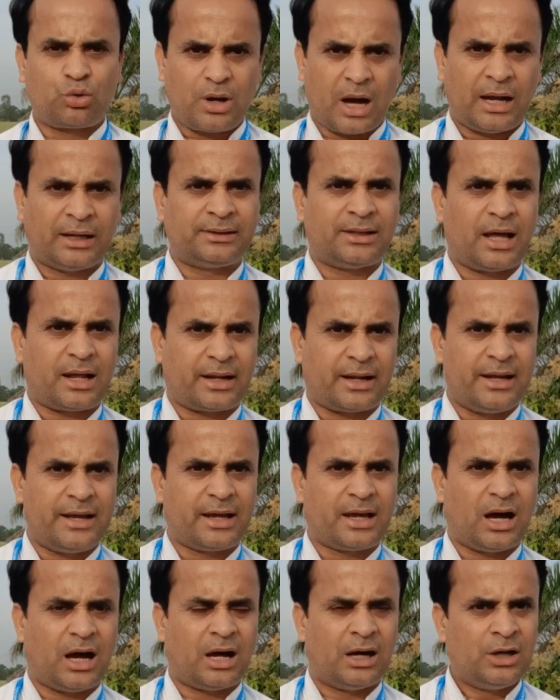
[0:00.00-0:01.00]
दुकानदार
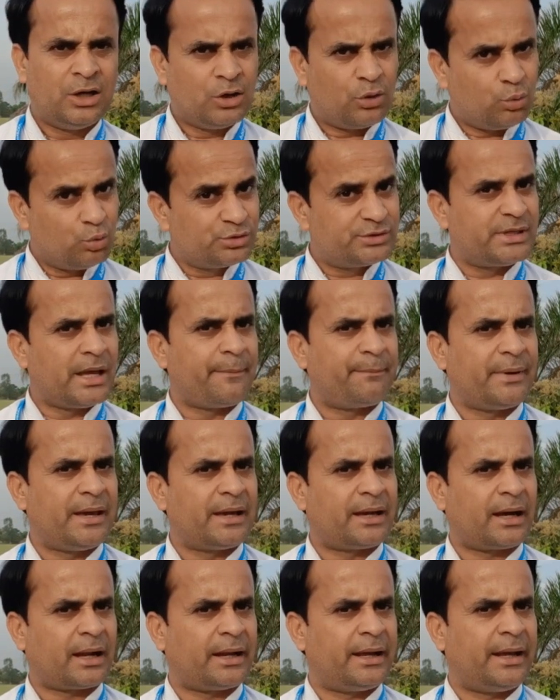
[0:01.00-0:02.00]
रहेगा उसे
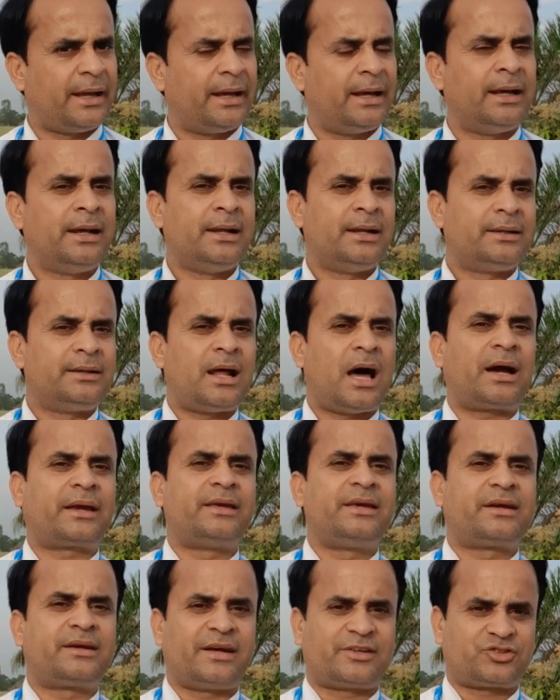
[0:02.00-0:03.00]
पे करने हैं ना
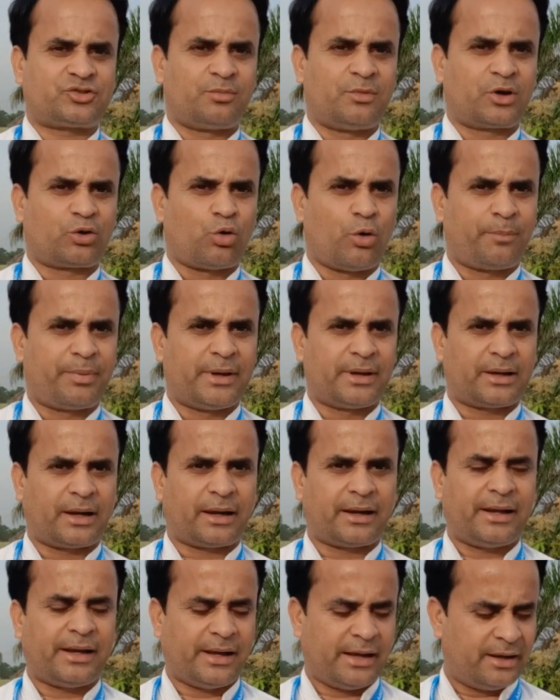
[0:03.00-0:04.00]
कि कस्टमर को पे
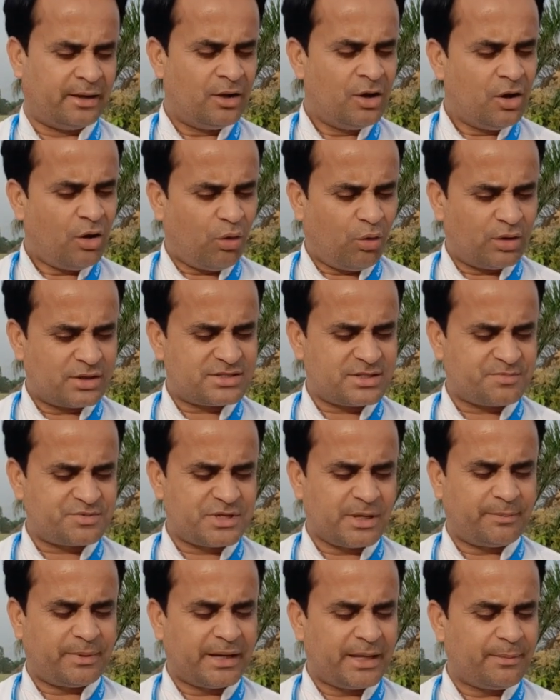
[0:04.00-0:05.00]
करने हैं और
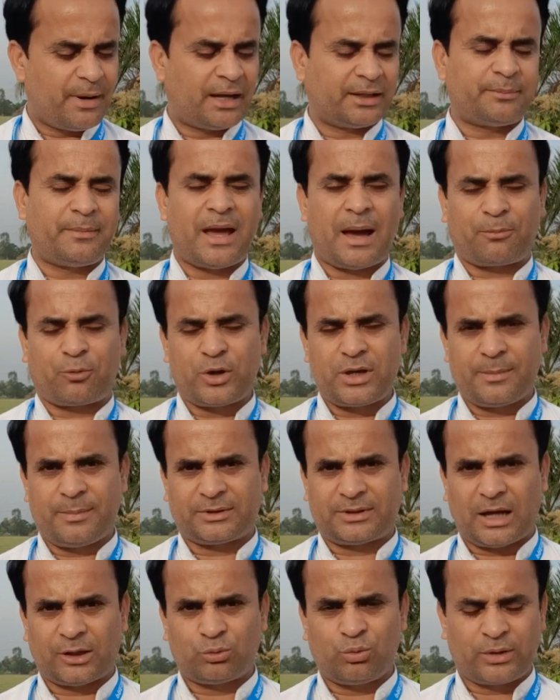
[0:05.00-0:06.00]
सबसे बड़ी बात मैं आपको ये
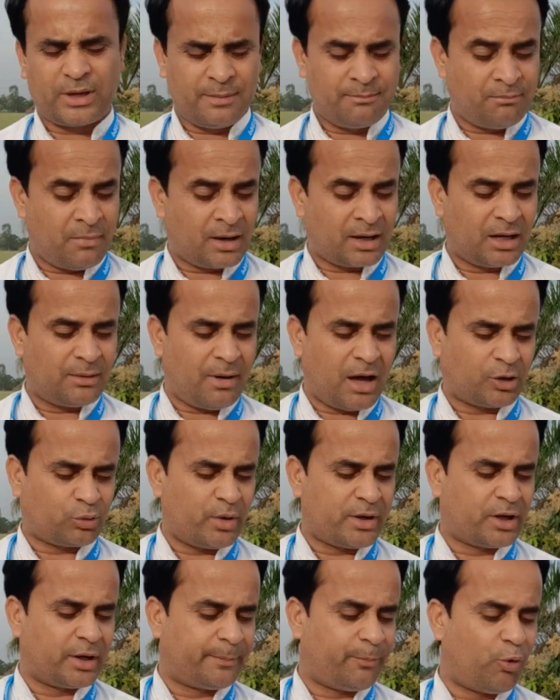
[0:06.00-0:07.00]
बता दूं कि मंगलवार
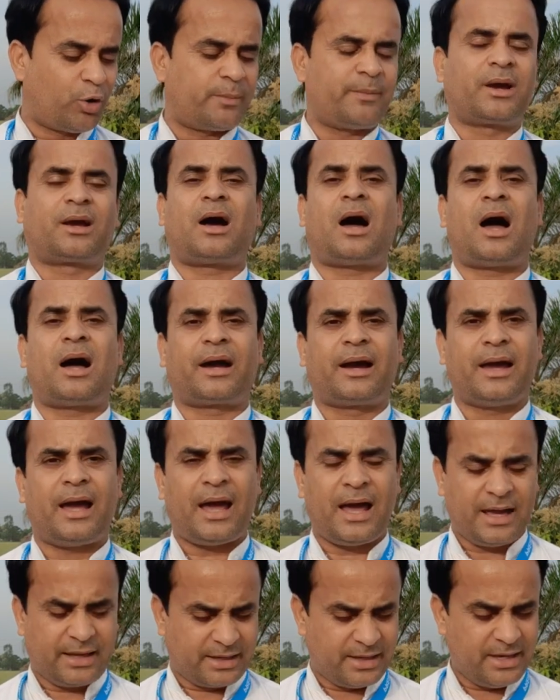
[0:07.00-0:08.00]
को एक रिपोर्ट में कहा
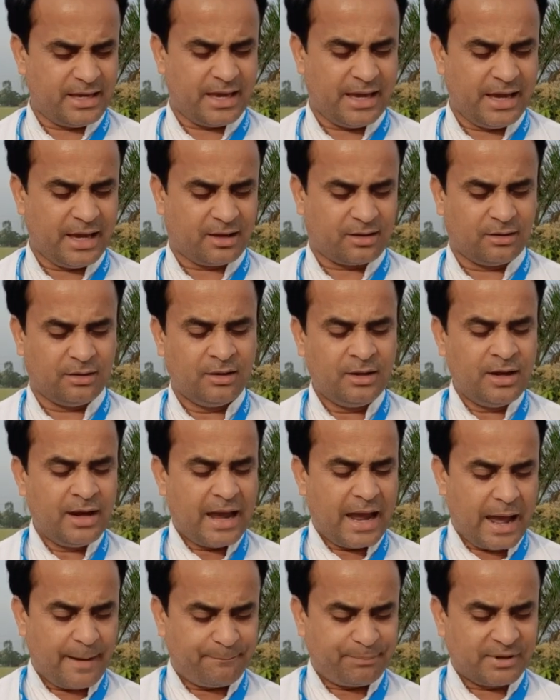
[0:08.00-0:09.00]
गया है कि एक
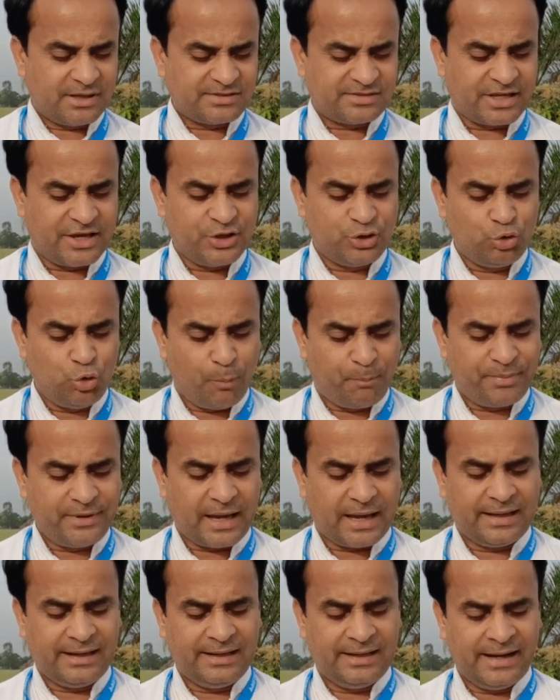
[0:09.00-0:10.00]
अप्रैल से
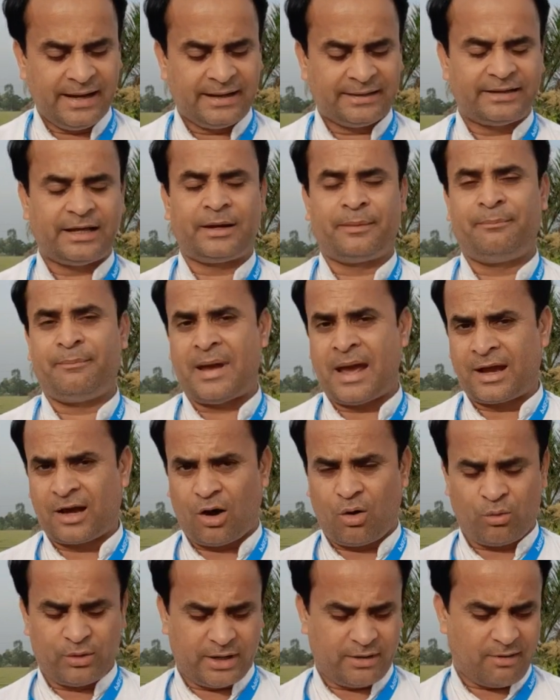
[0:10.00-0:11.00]
यूपीआई लेन देन
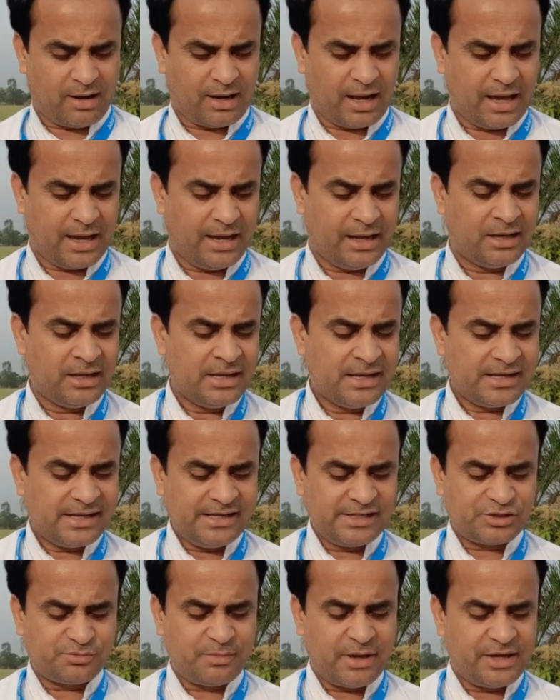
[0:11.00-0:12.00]
महंगा होने वाला है
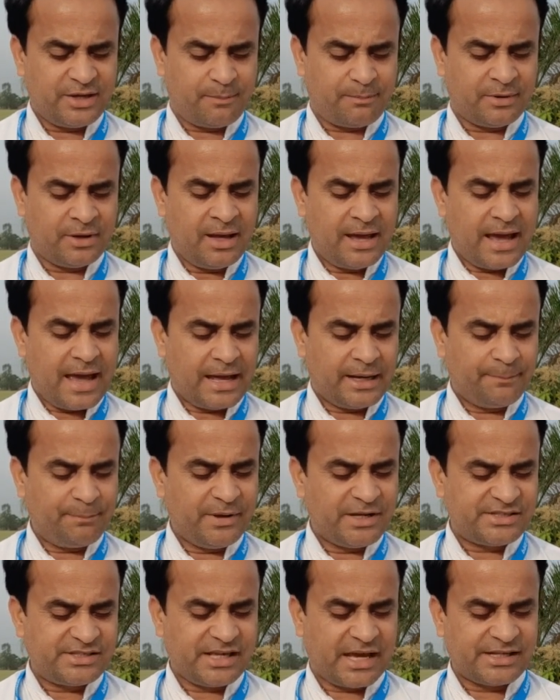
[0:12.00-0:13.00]
इसमें
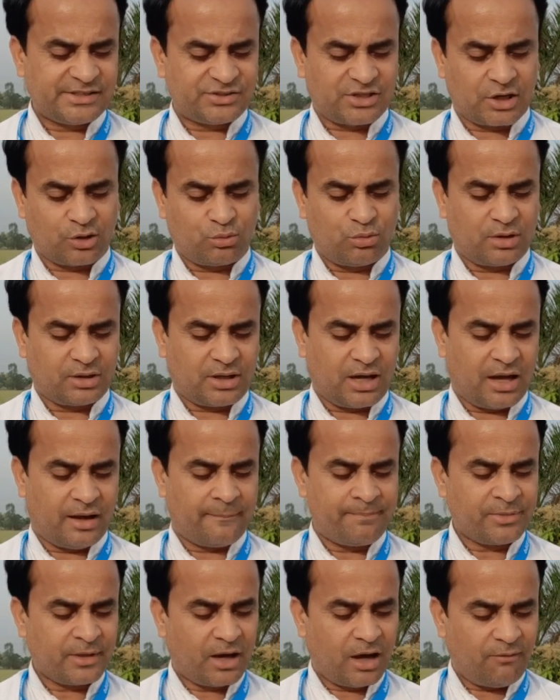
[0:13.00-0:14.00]
एनपीसीआई सर्कुलर
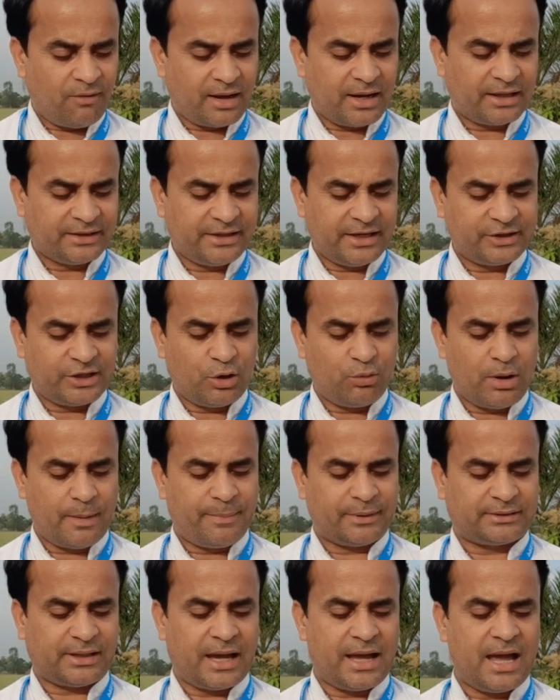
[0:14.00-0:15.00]
का हवाला देते
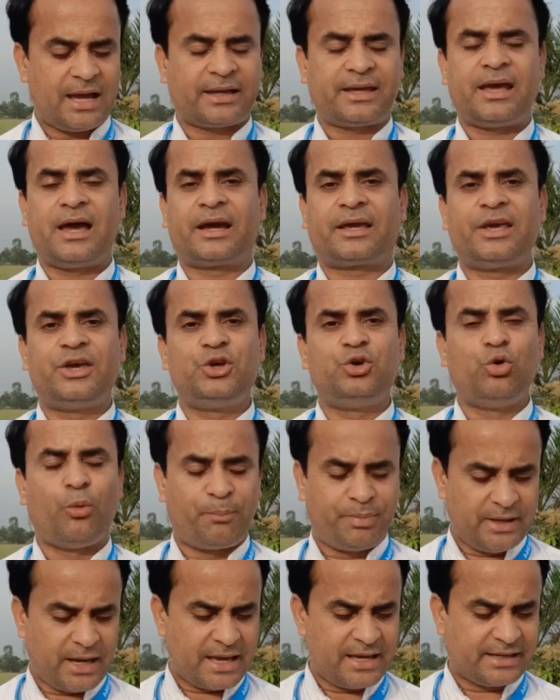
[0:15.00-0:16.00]
हुए बताया गया कि
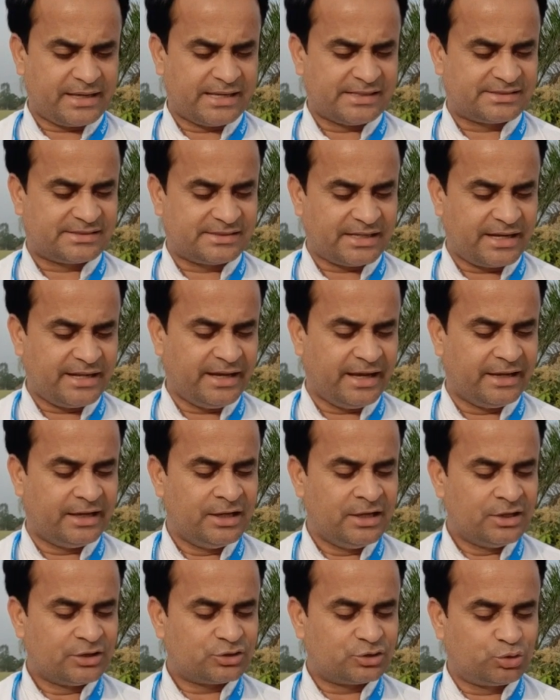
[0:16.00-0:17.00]
यूपीआई के जरिए
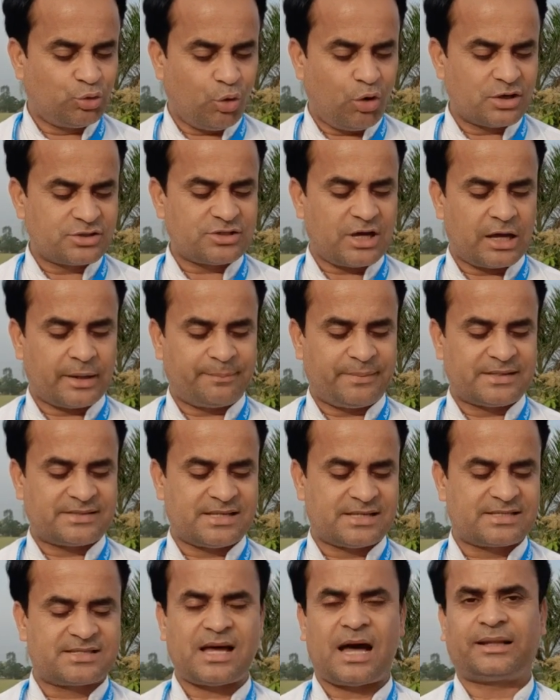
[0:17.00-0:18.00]
दो हजार
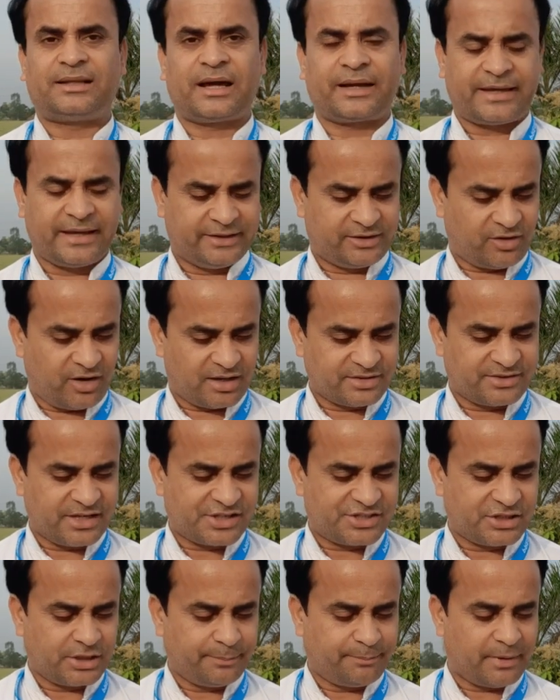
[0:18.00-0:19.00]
से ज्यादा के
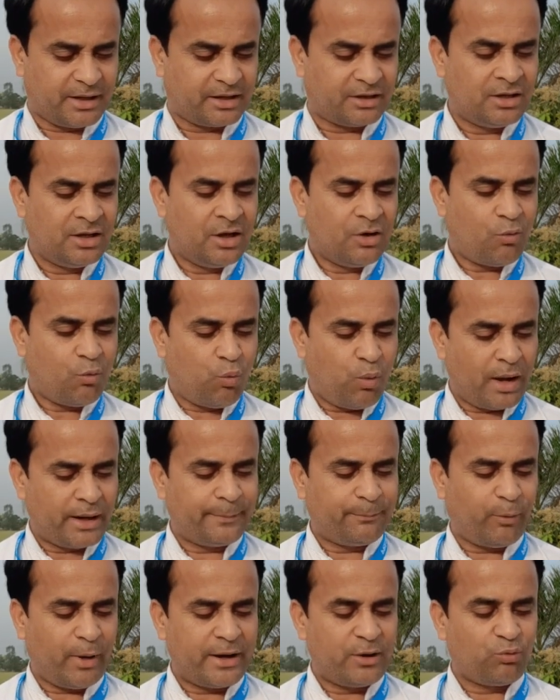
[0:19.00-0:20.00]
ट्रांजेक्शन पर
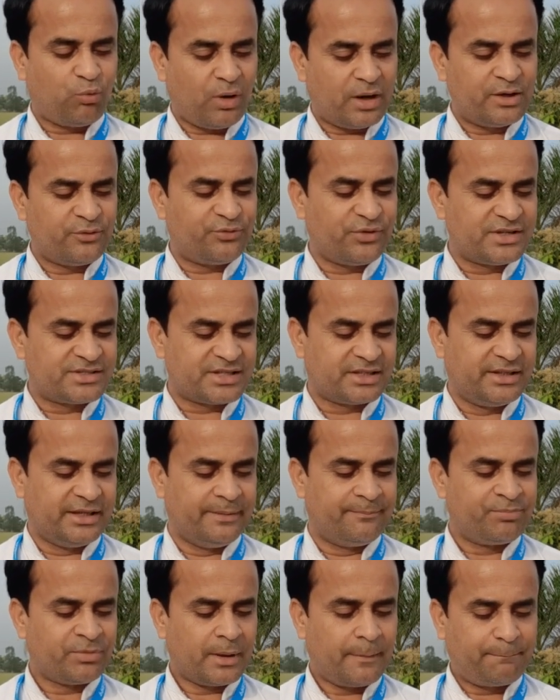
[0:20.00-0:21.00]
वन
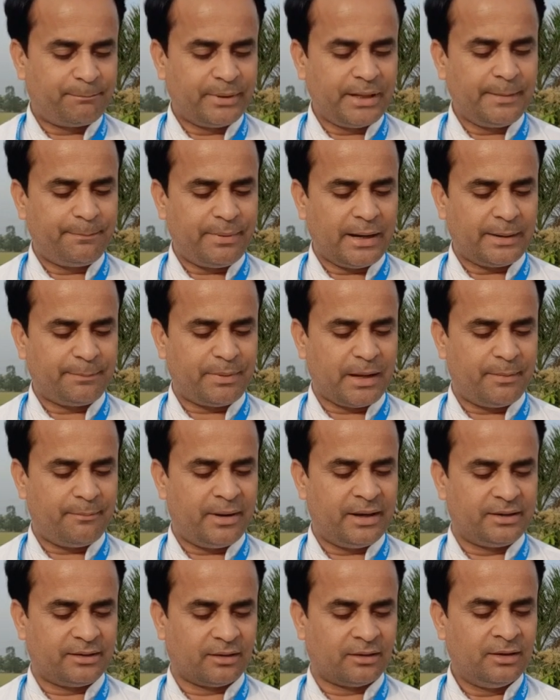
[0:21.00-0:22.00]
फीसदी प्रीपेड
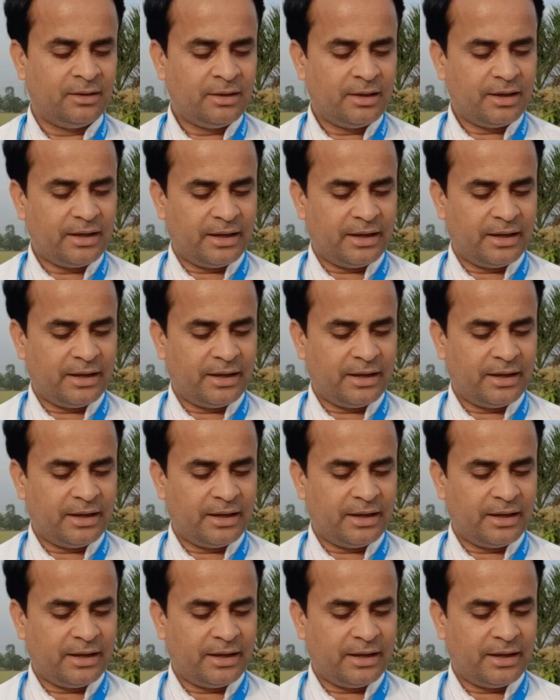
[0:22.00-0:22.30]
पेमेंट